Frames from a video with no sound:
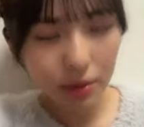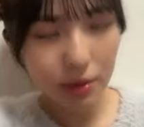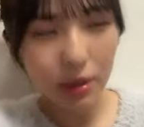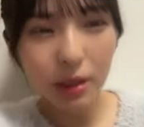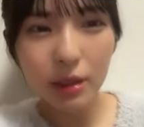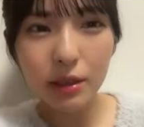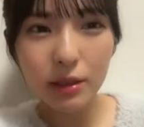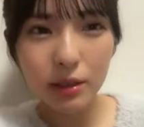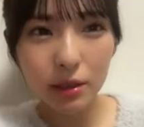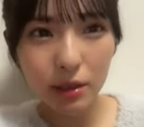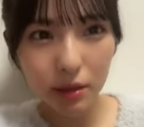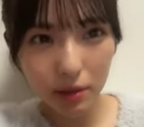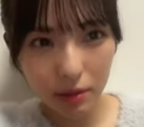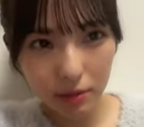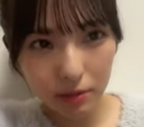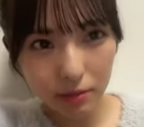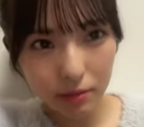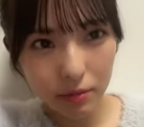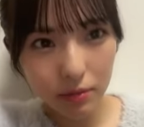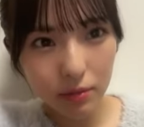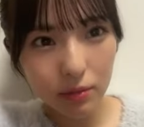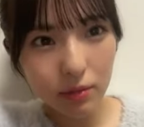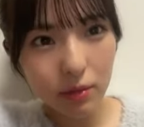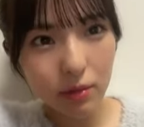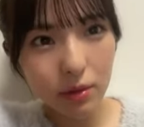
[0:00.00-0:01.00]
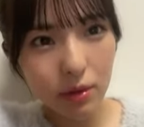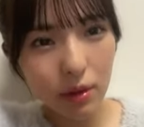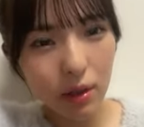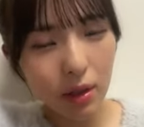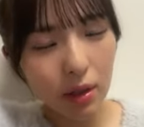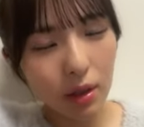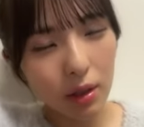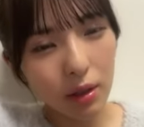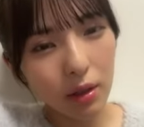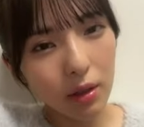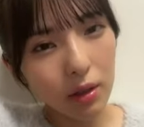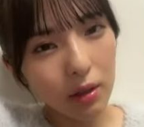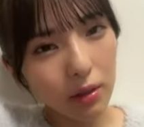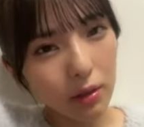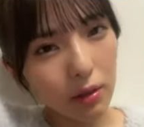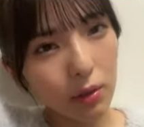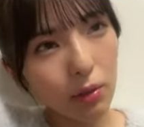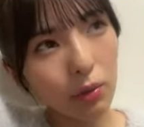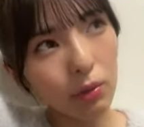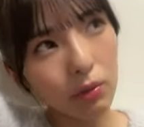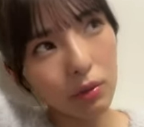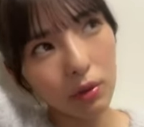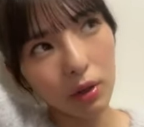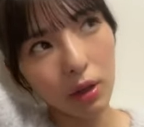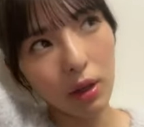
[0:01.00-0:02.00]
朝
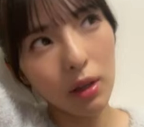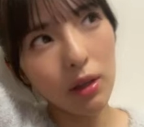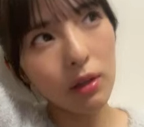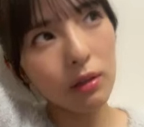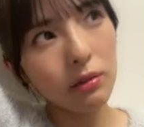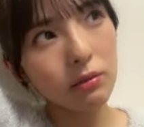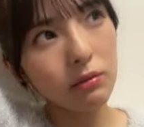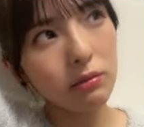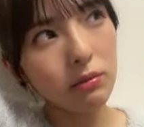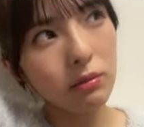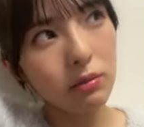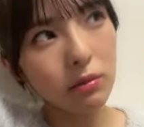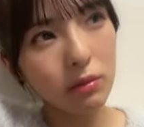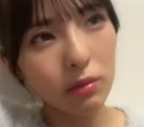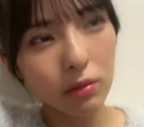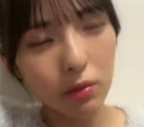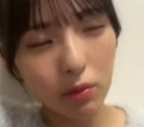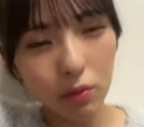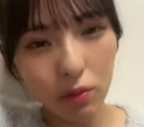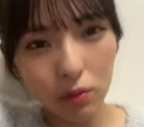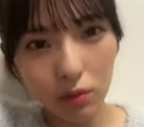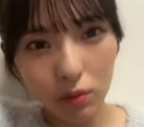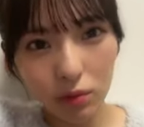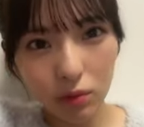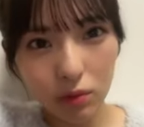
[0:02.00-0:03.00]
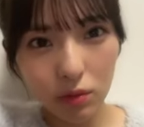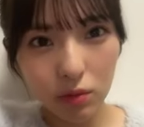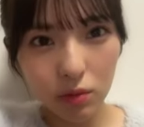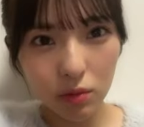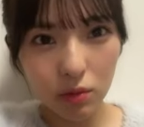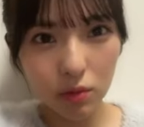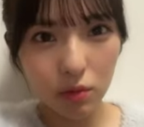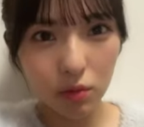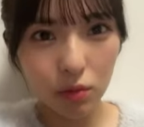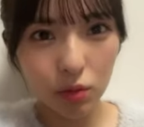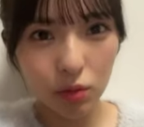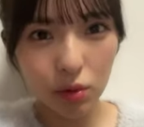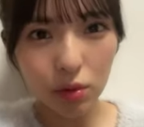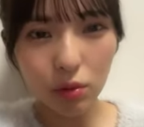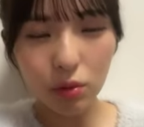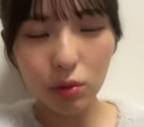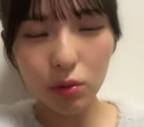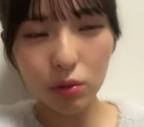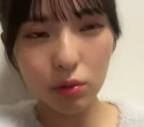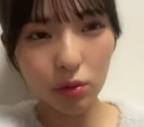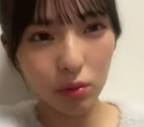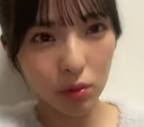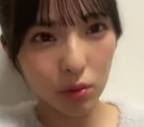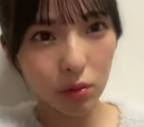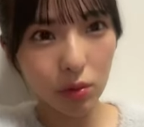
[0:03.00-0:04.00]
今日ねお仕
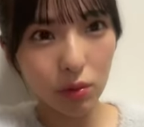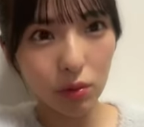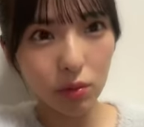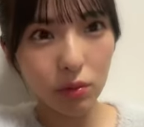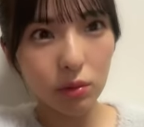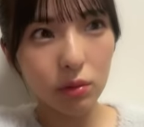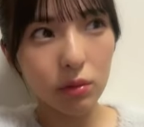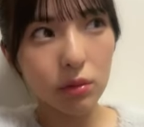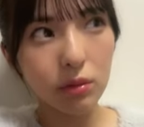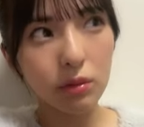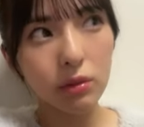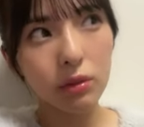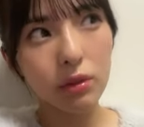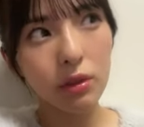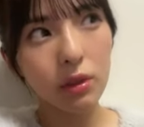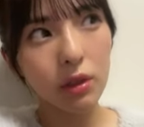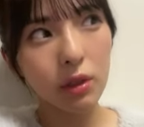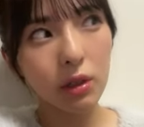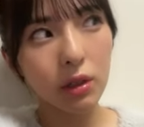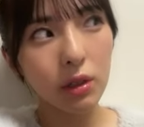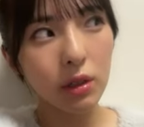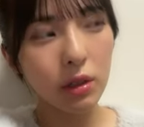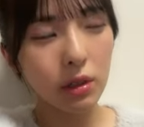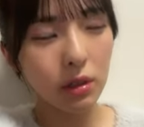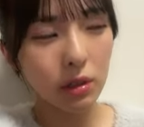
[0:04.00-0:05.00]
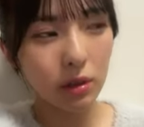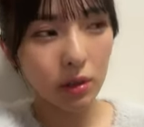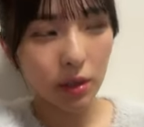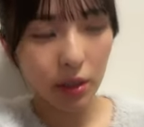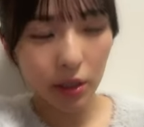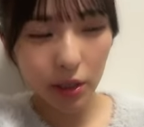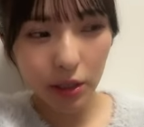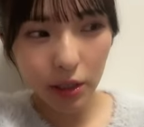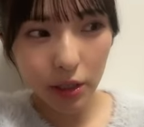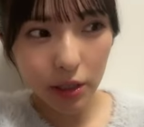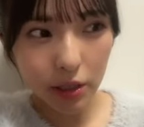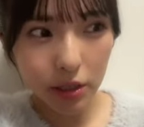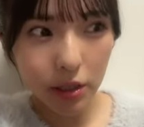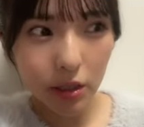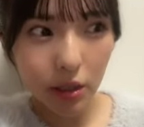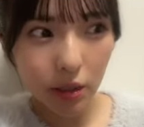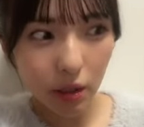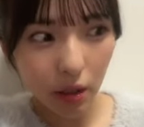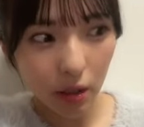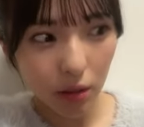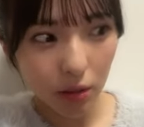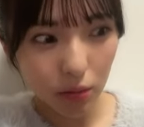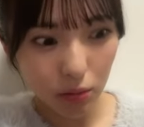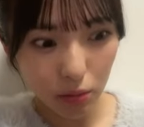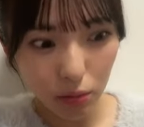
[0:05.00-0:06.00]
事の入り時
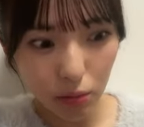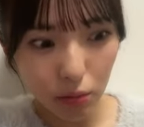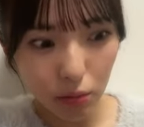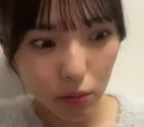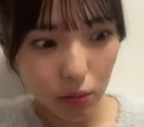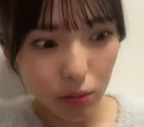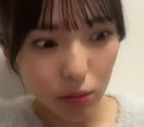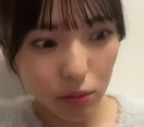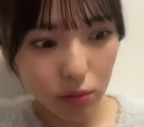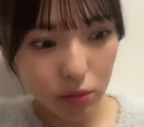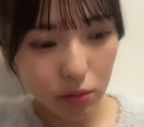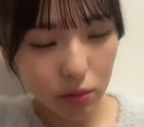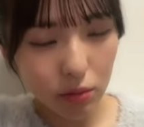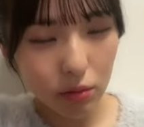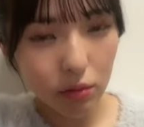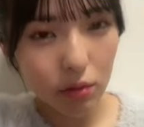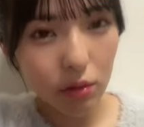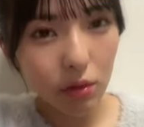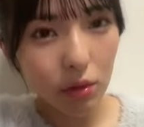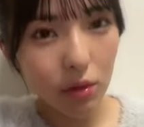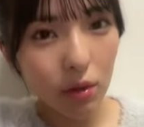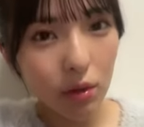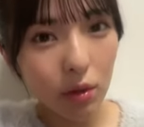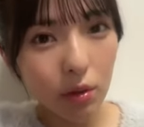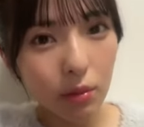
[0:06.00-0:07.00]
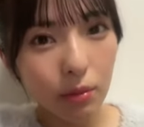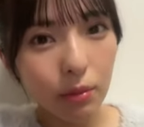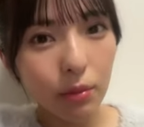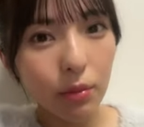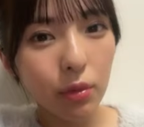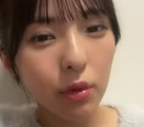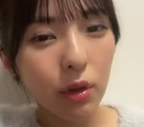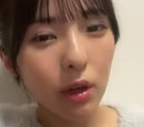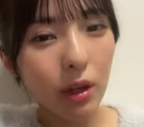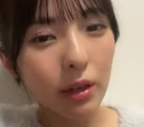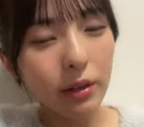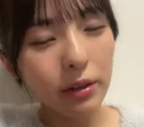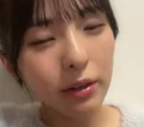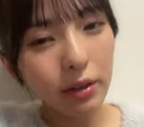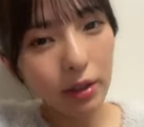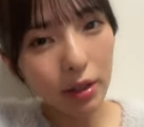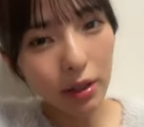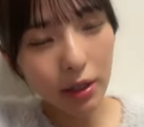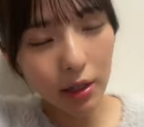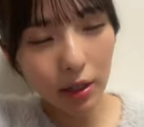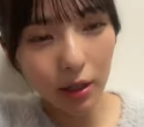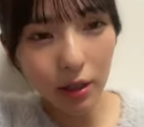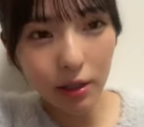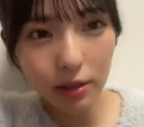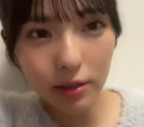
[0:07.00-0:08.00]
間を勝手
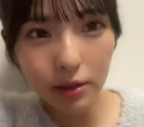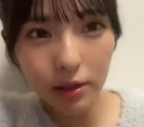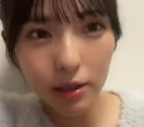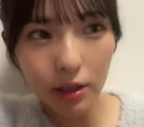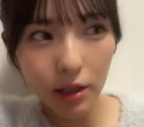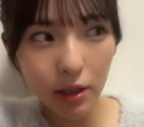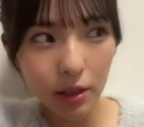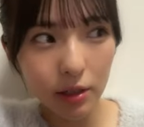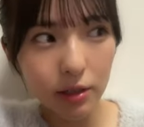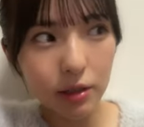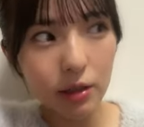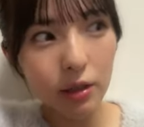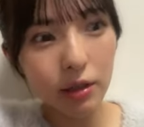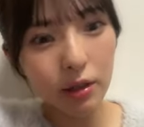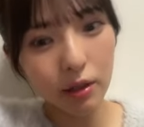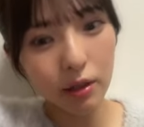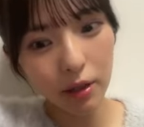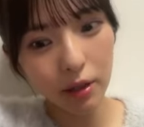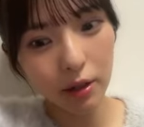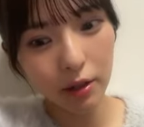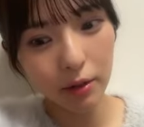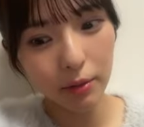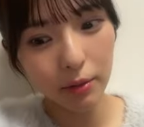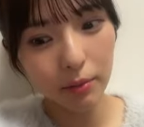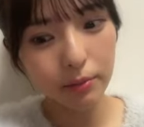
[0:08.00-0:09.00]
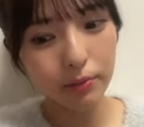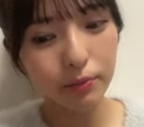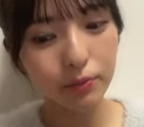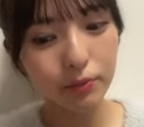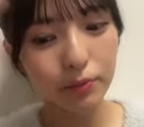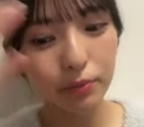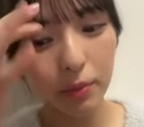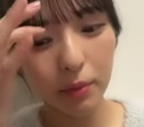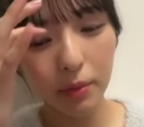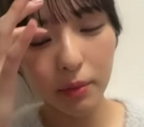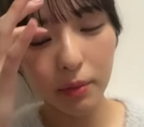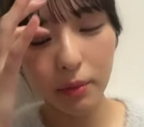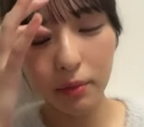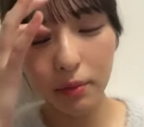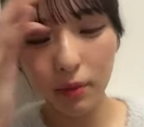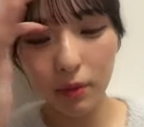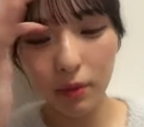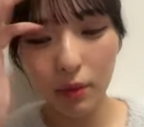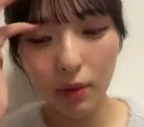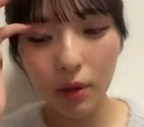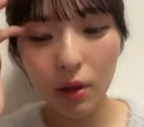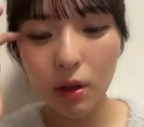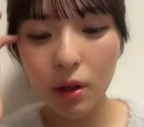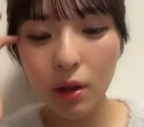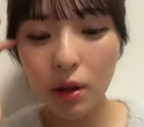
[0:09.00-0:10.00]
に勘違いしてて
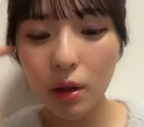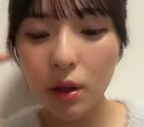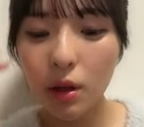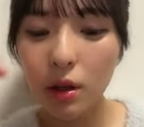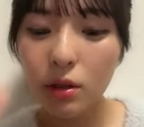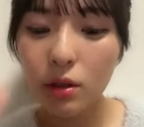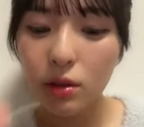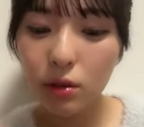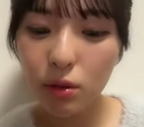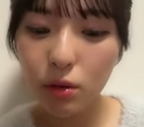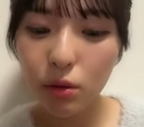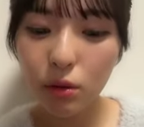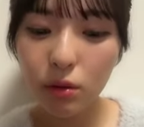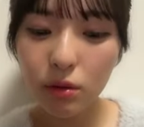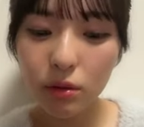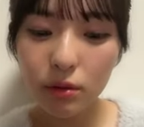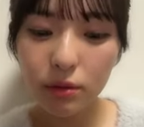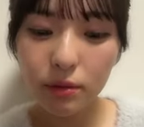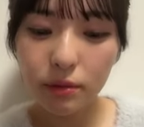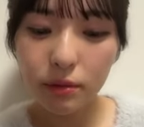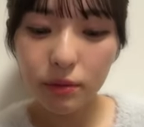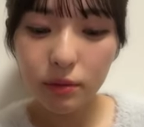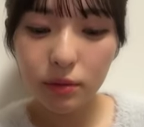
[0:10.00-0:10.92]
そう